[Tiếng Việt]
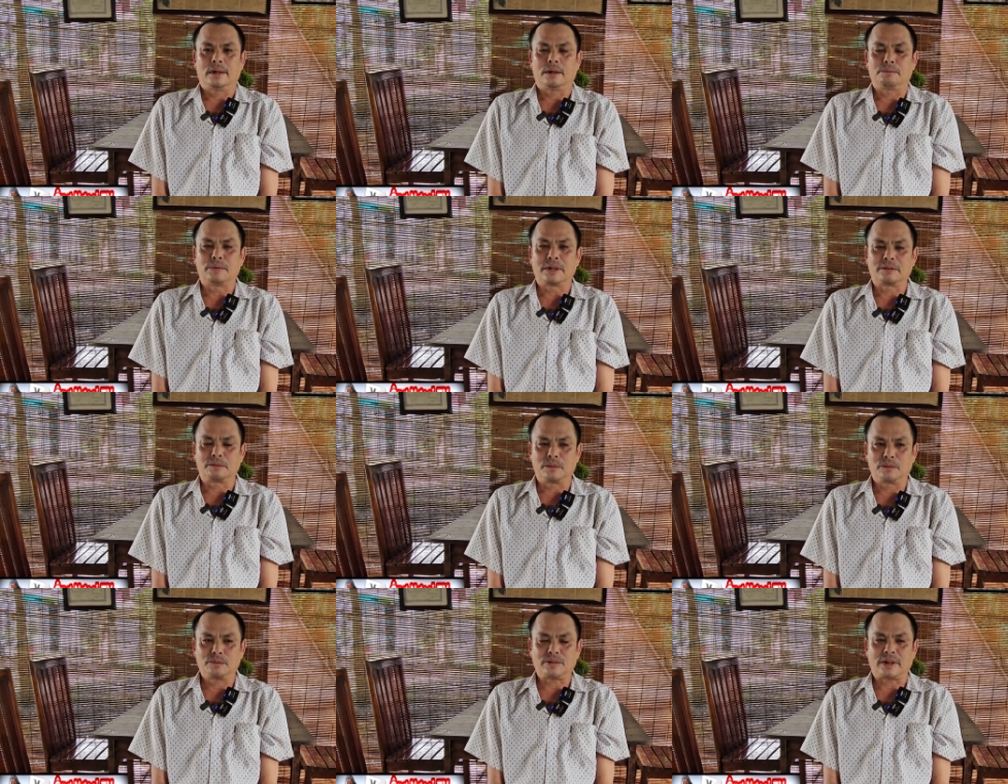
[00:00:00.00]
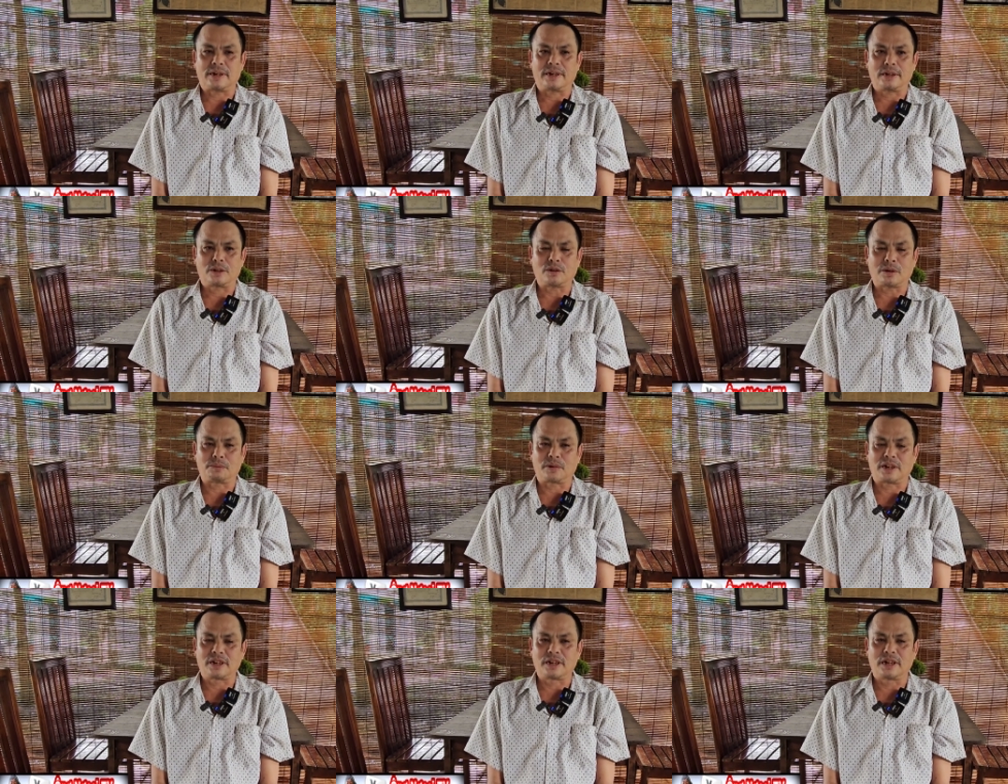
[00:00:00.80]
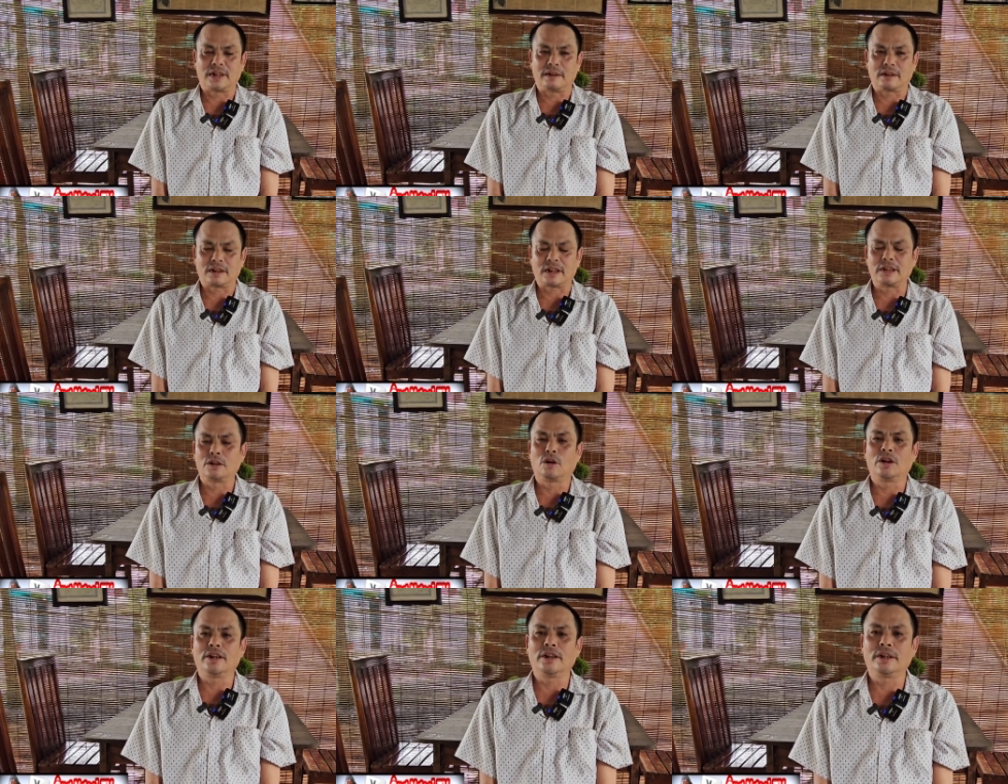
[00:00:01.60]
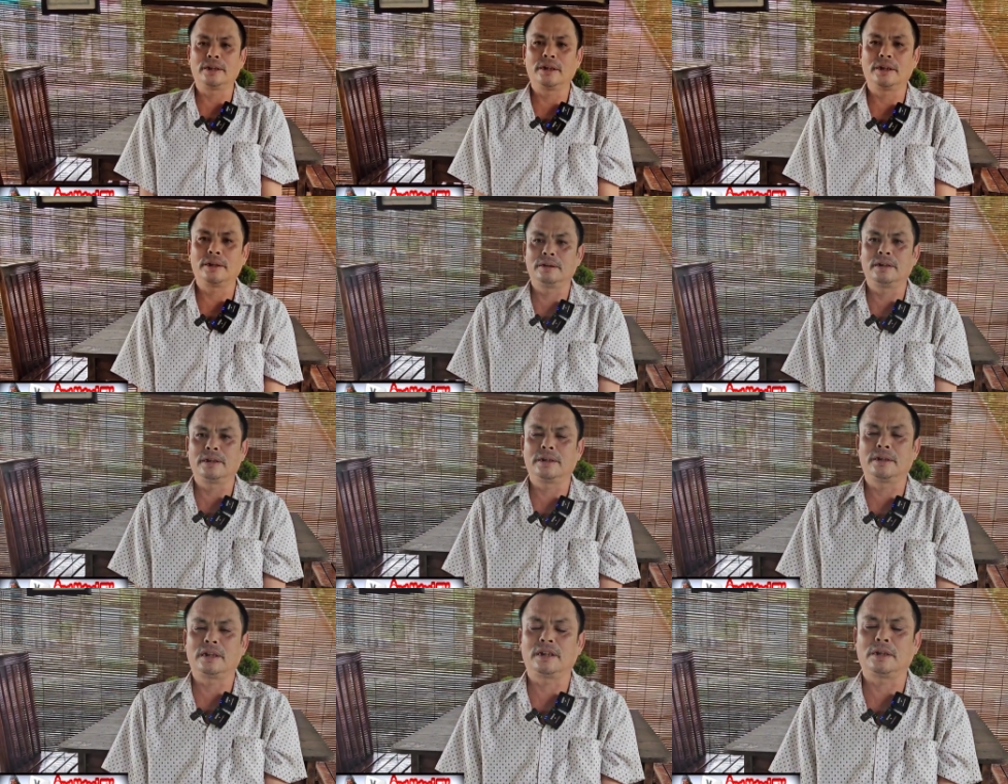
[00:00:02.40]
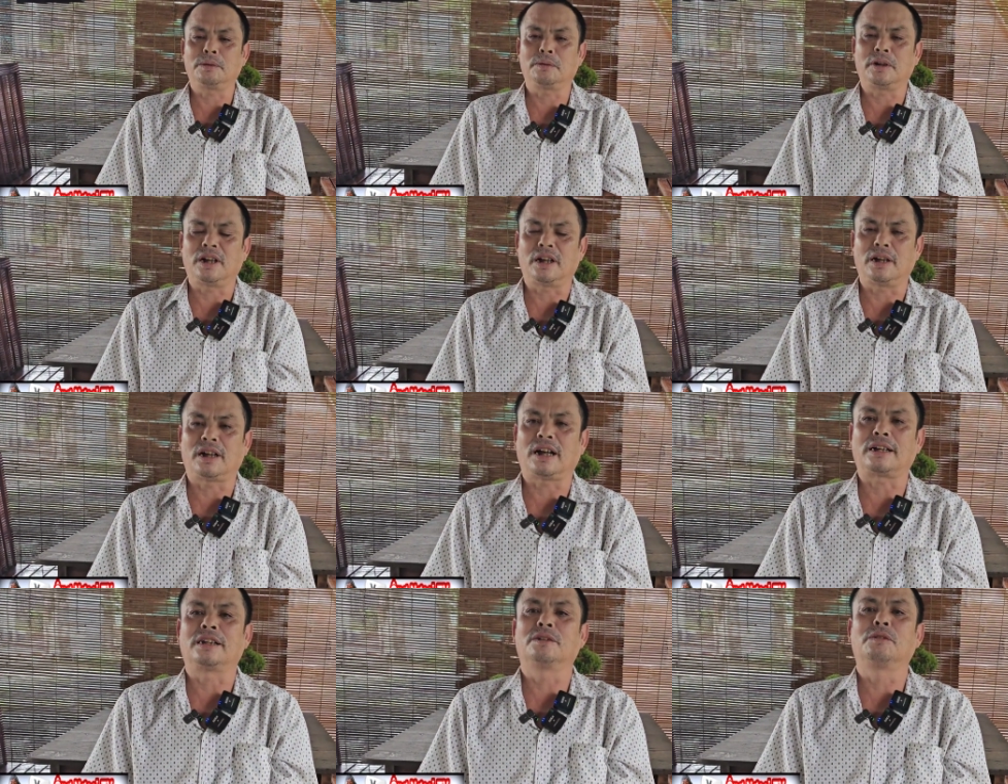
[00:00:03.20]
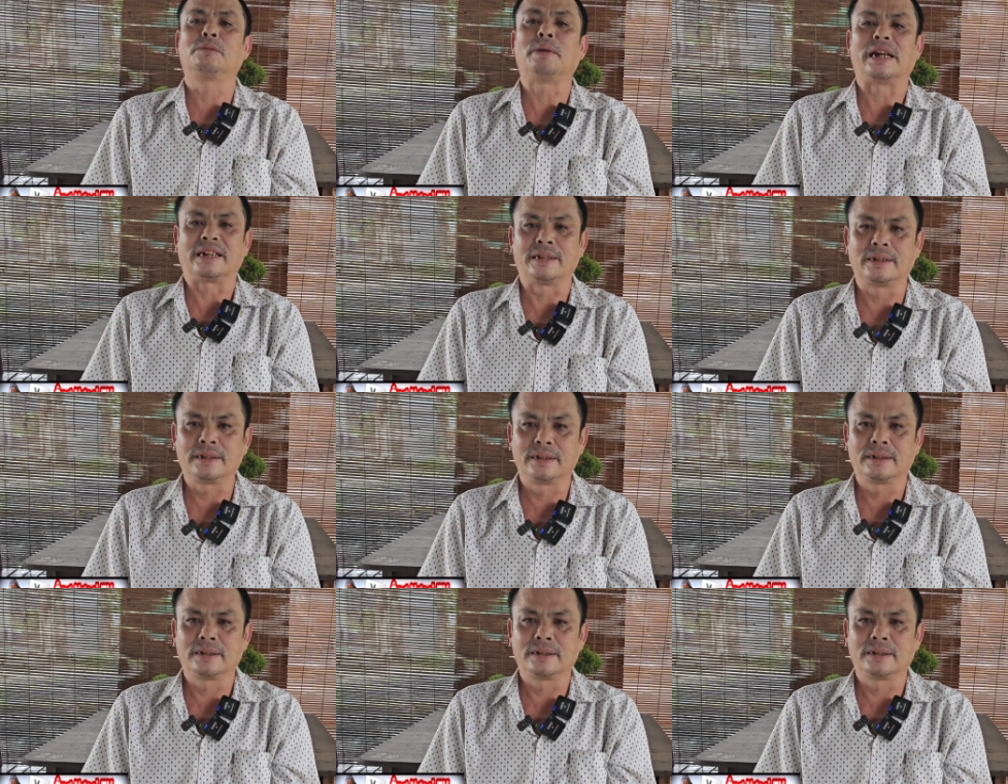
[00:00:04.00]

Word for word: là mình cũng phải chọn mỗi người nó cân đối ờ, gần như với mình